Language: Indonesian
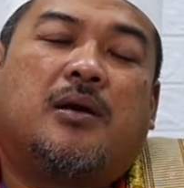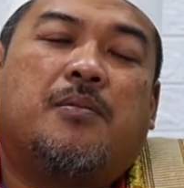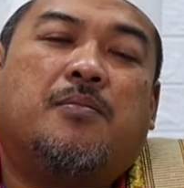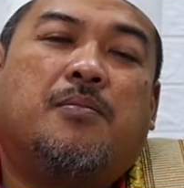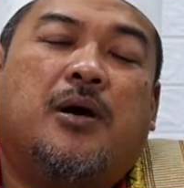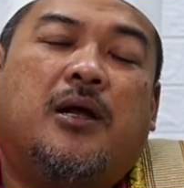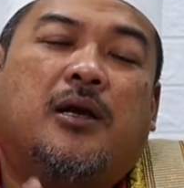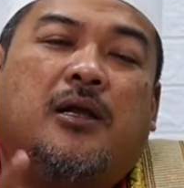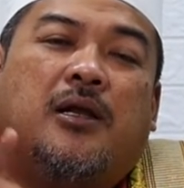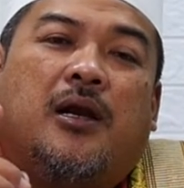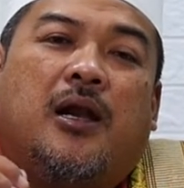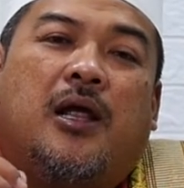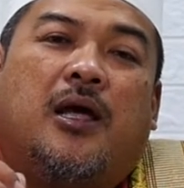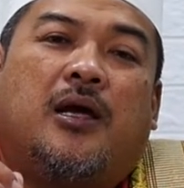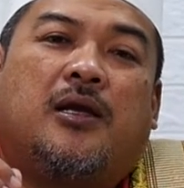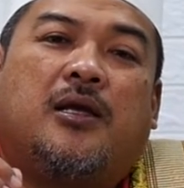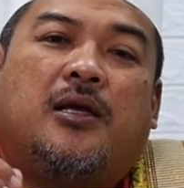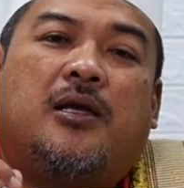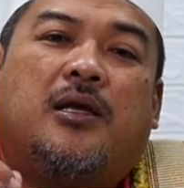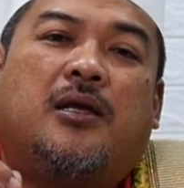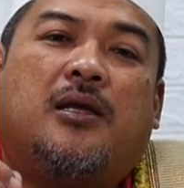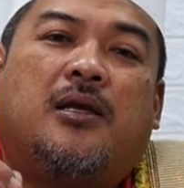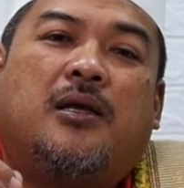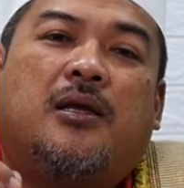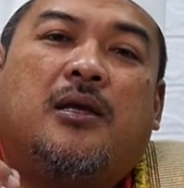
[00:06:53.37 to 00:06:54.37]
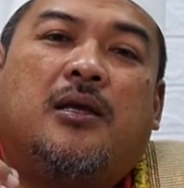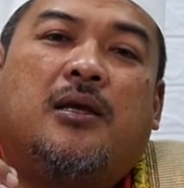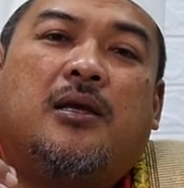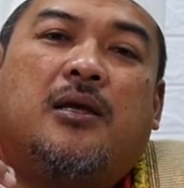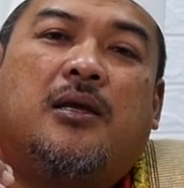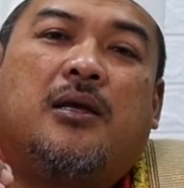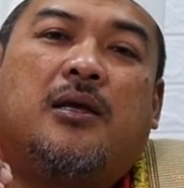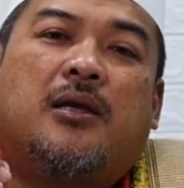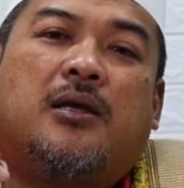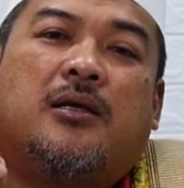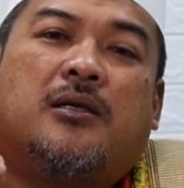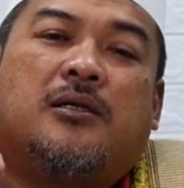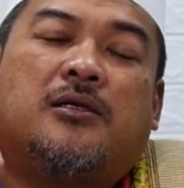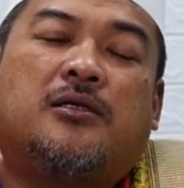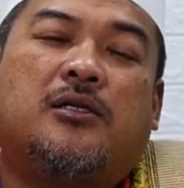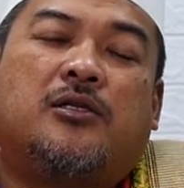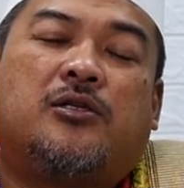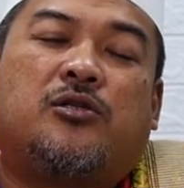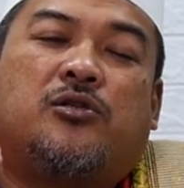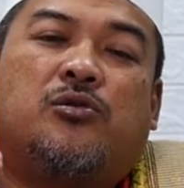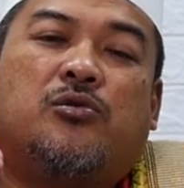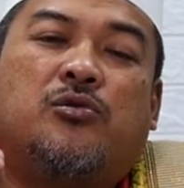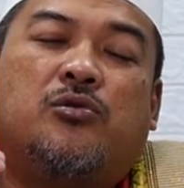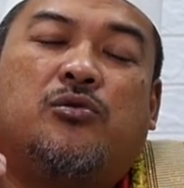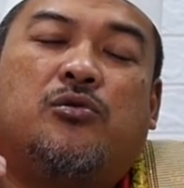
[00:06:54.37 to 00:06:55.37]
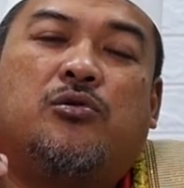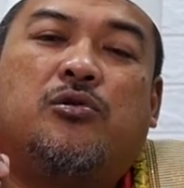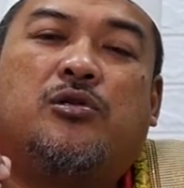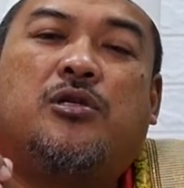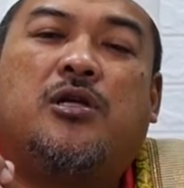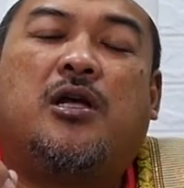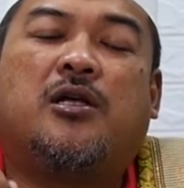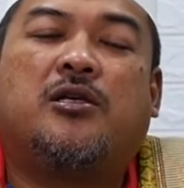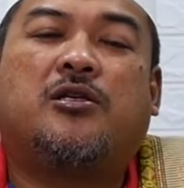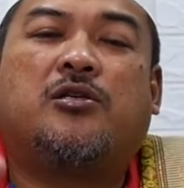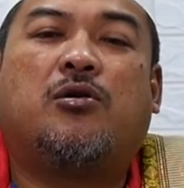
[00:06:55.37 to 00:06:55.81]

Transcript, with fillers: kembali lagi, sesungguhnya